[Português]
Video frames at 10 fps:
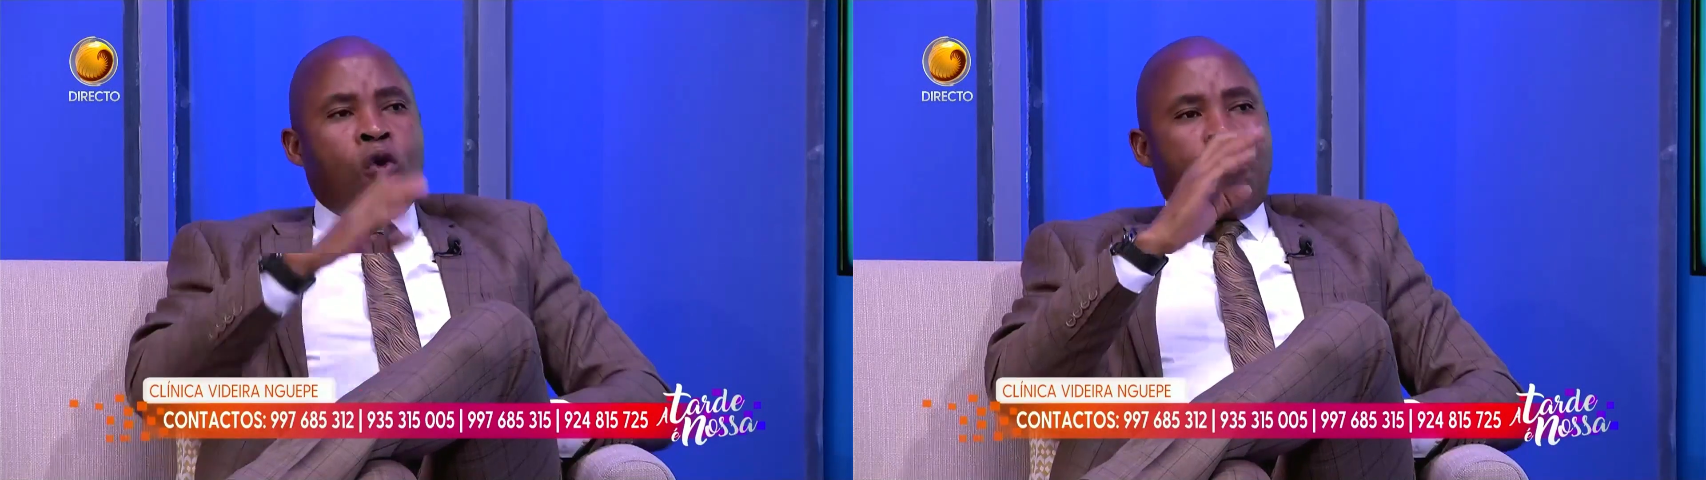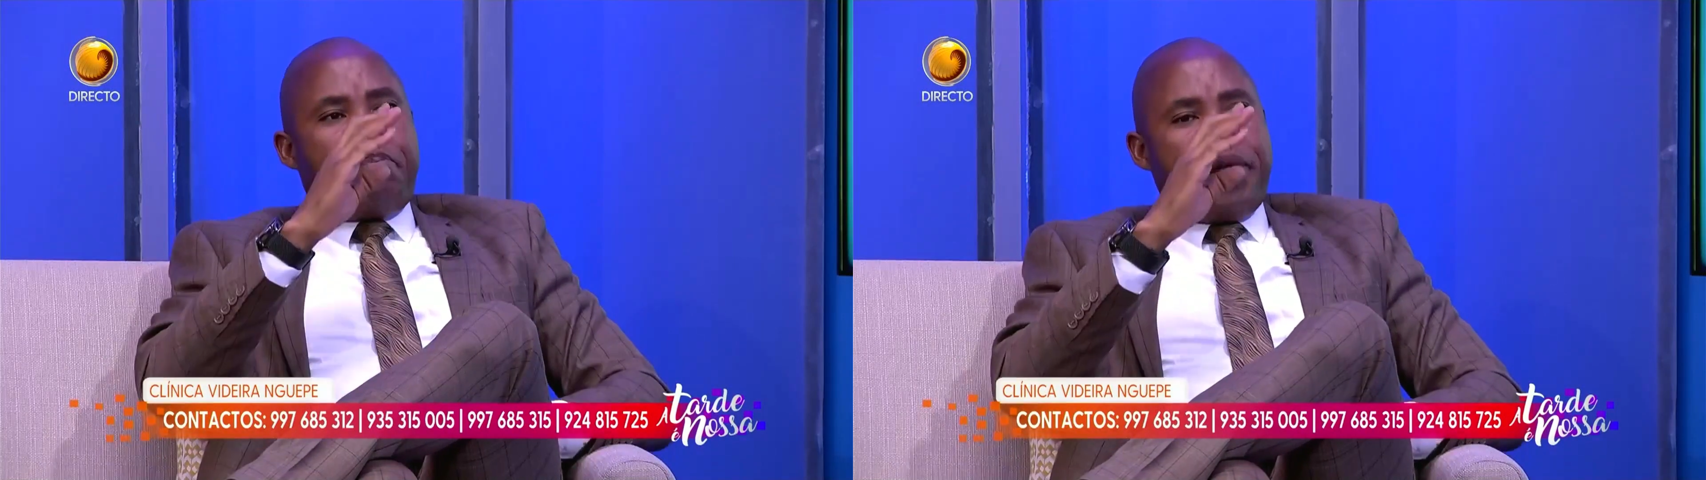
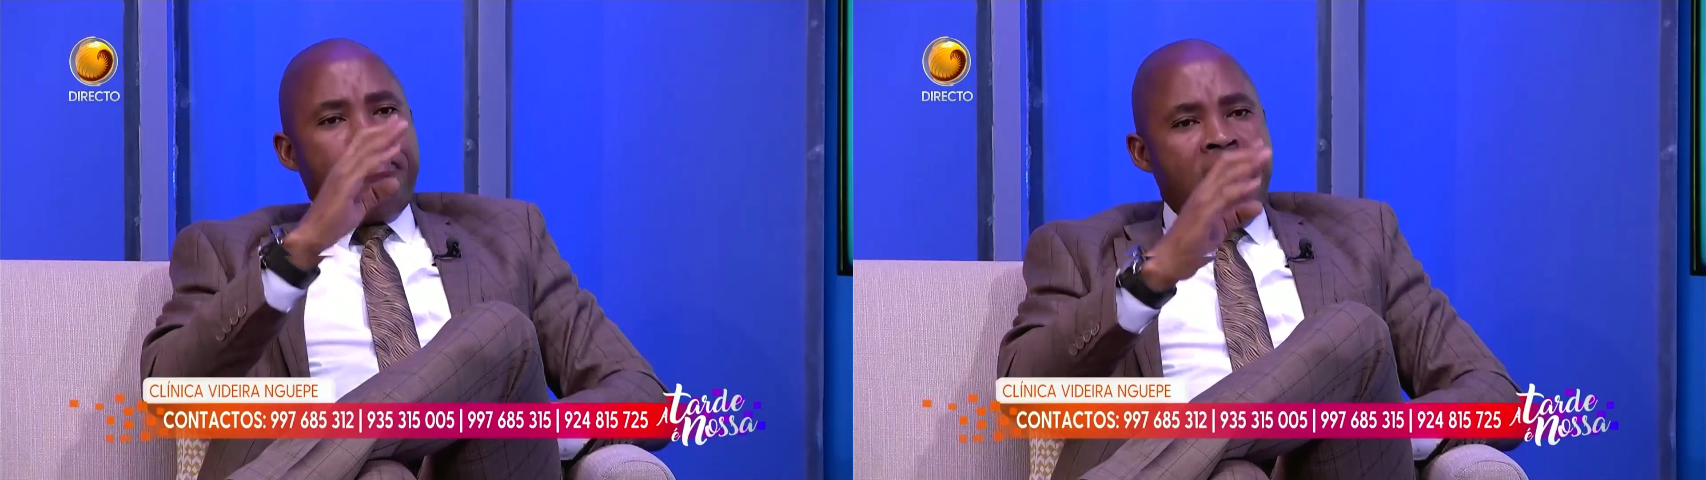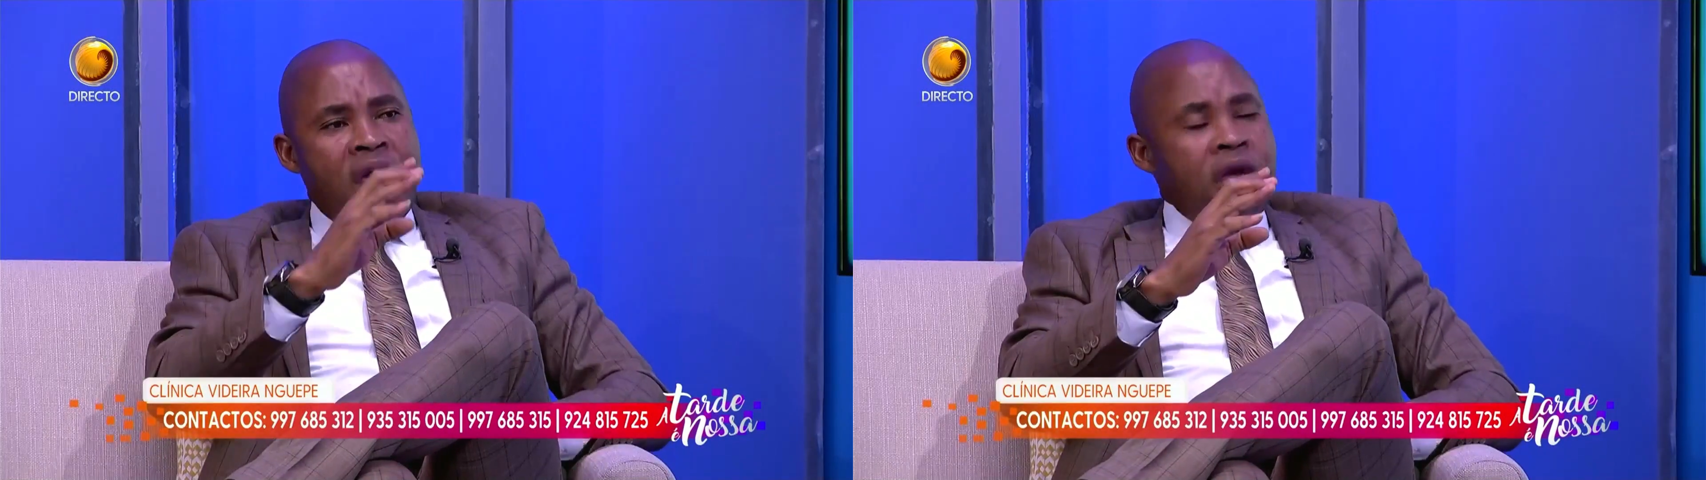o
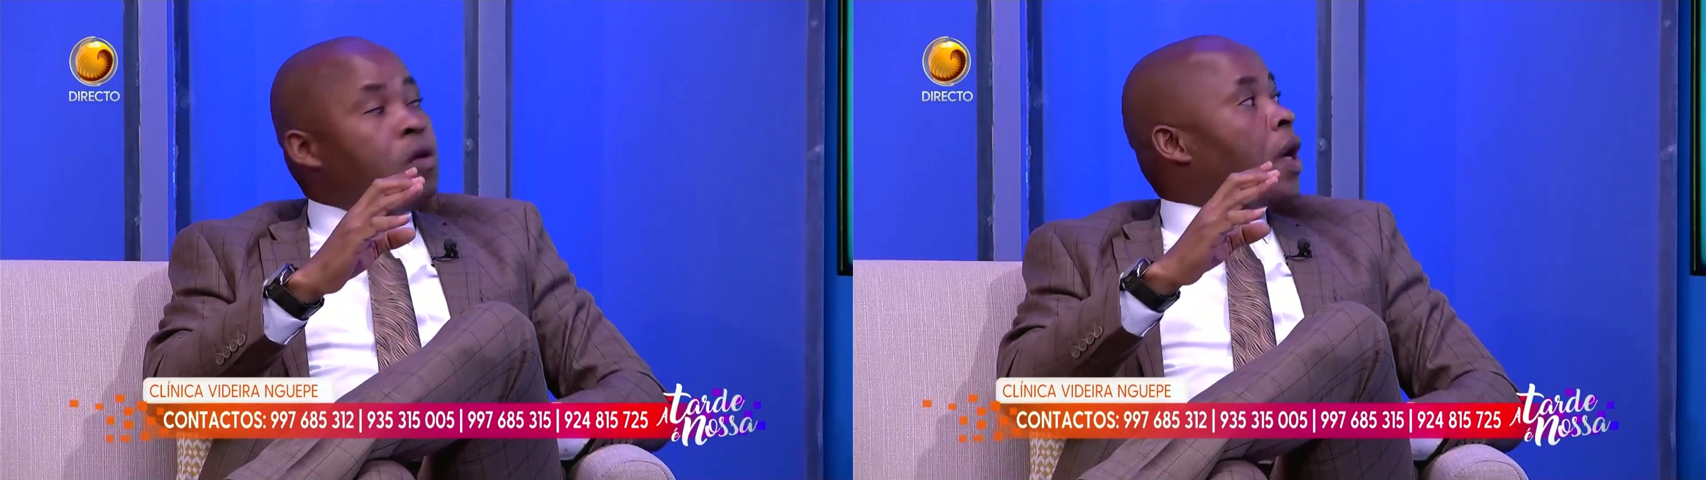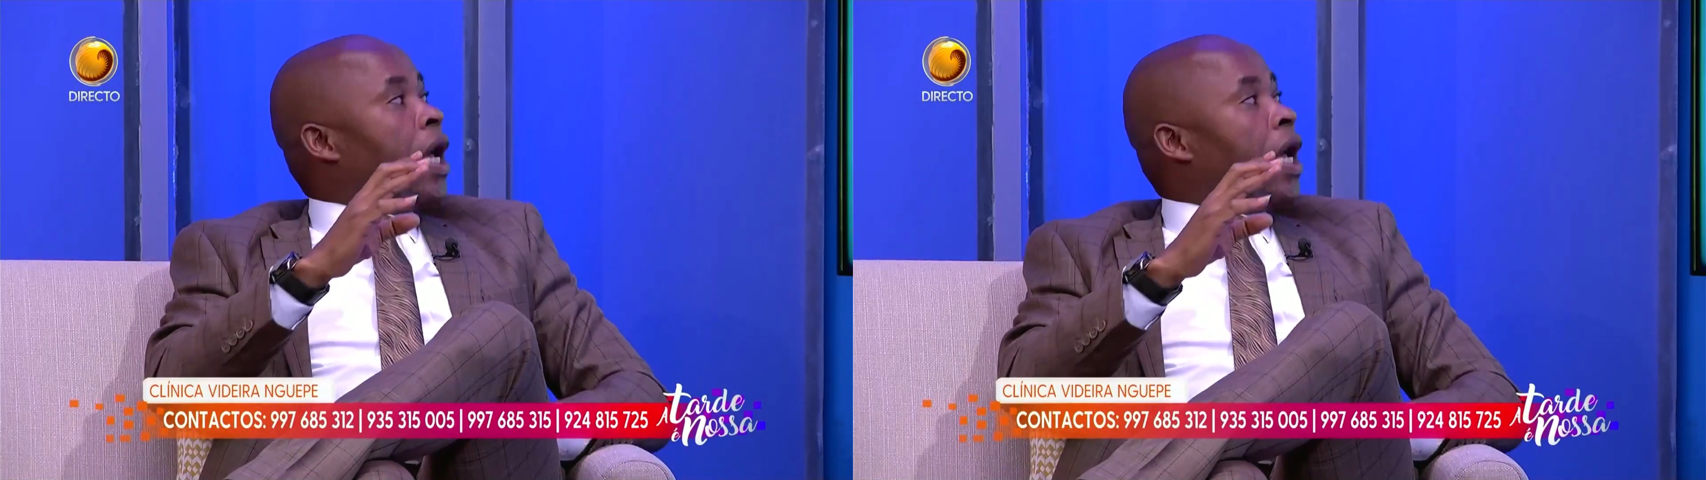primeiro